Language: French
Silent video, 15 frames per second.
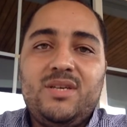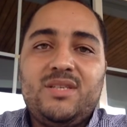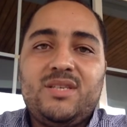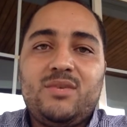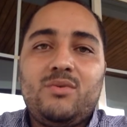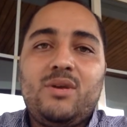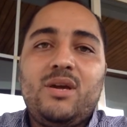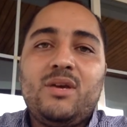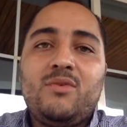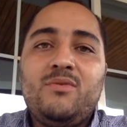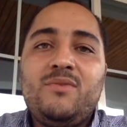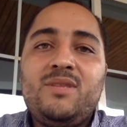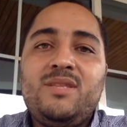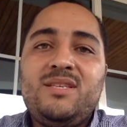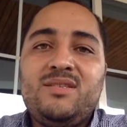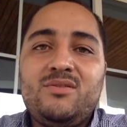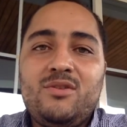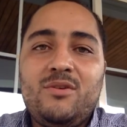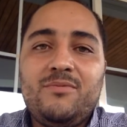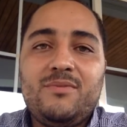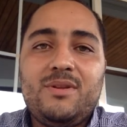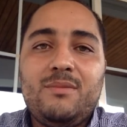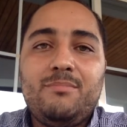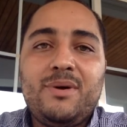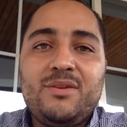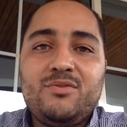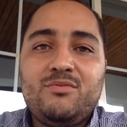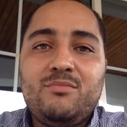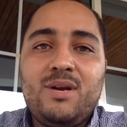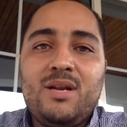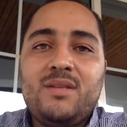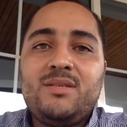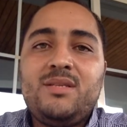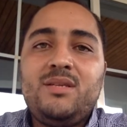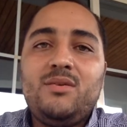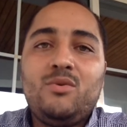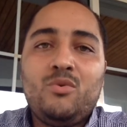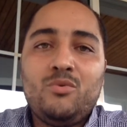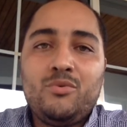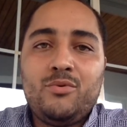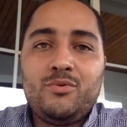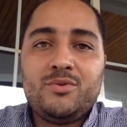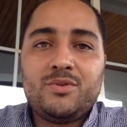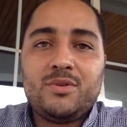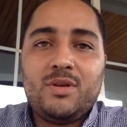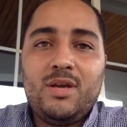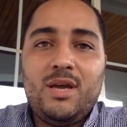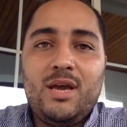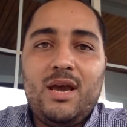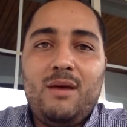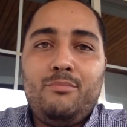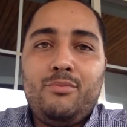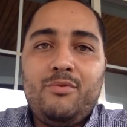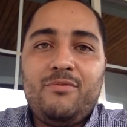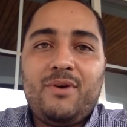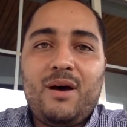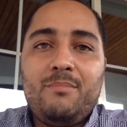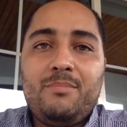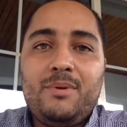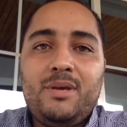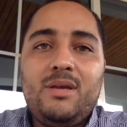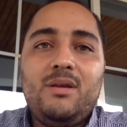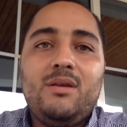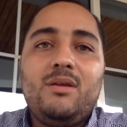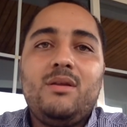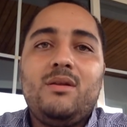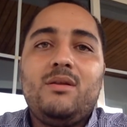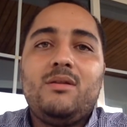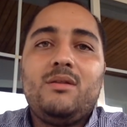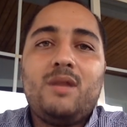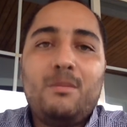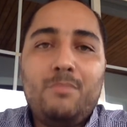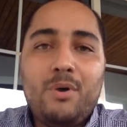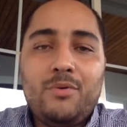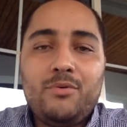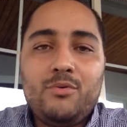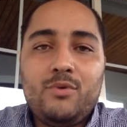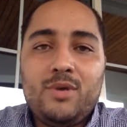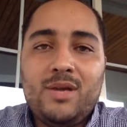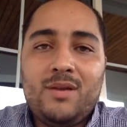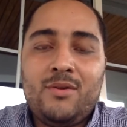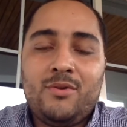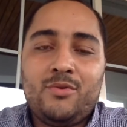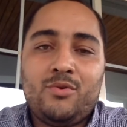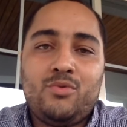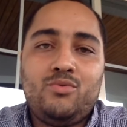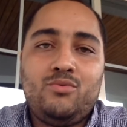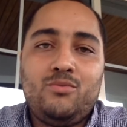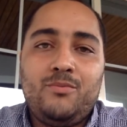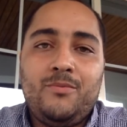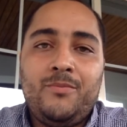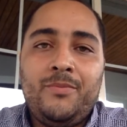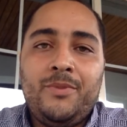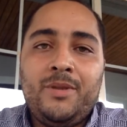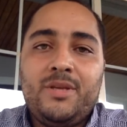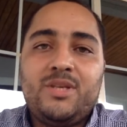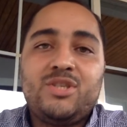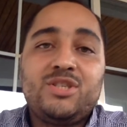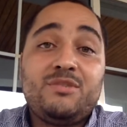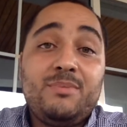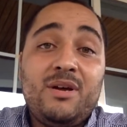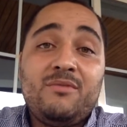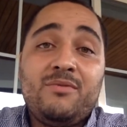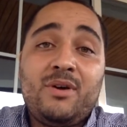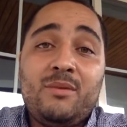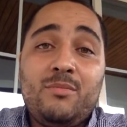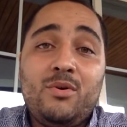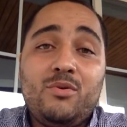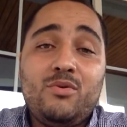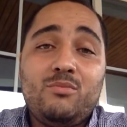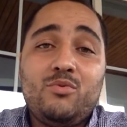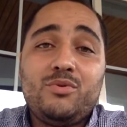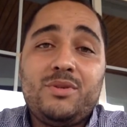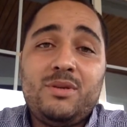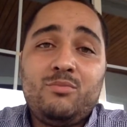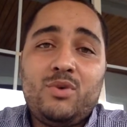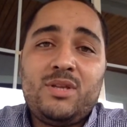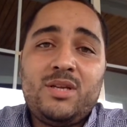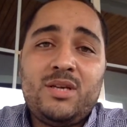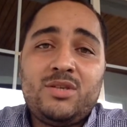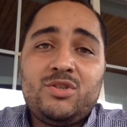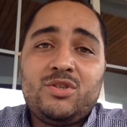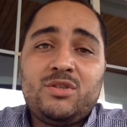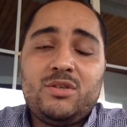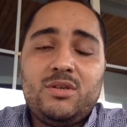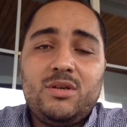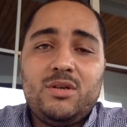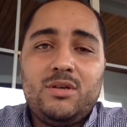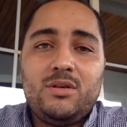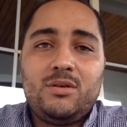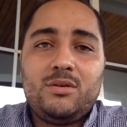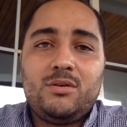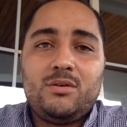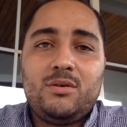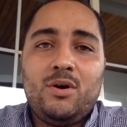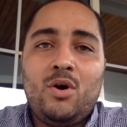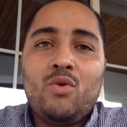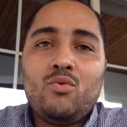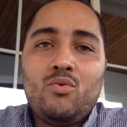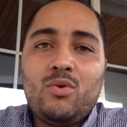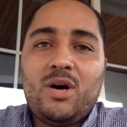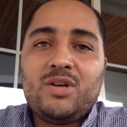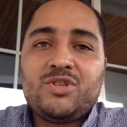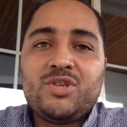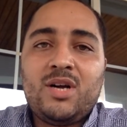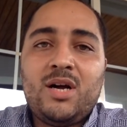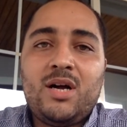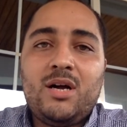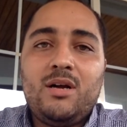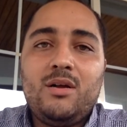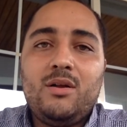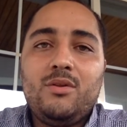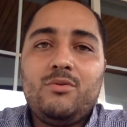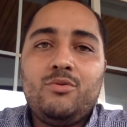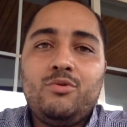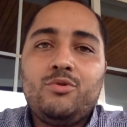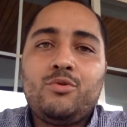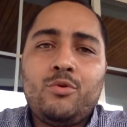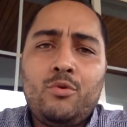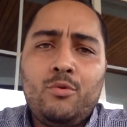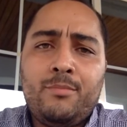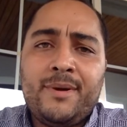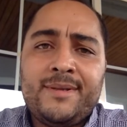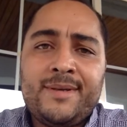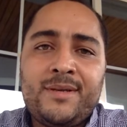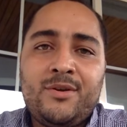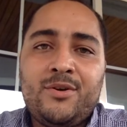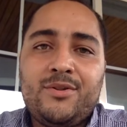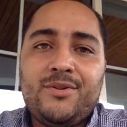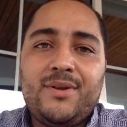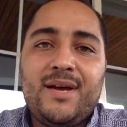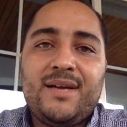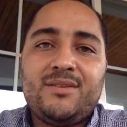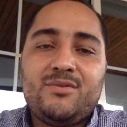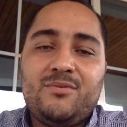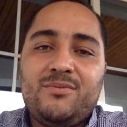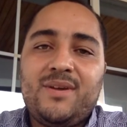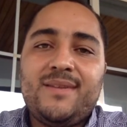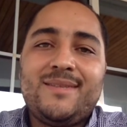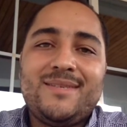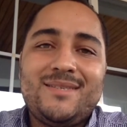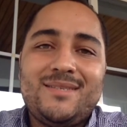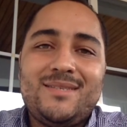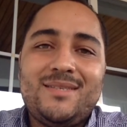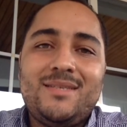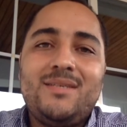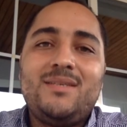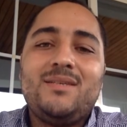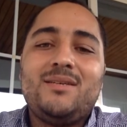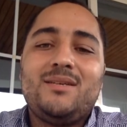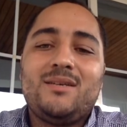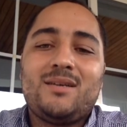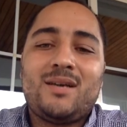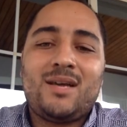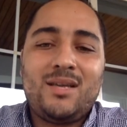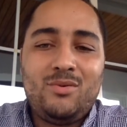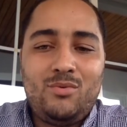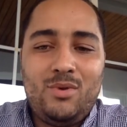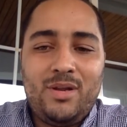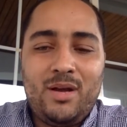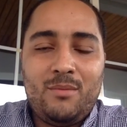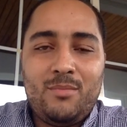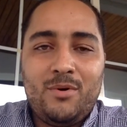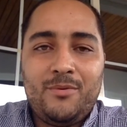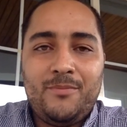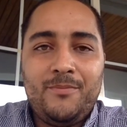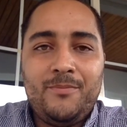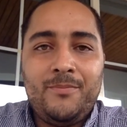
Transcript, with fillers: c'est que la Covid-19 n'est pas une maladie honteuse. Elle peut frapper n'importe lequel d'entre nous. Et j'espère vraiment que mon témoignage euh, encouragera d'autres compatriotes à se faire tester régulièrement.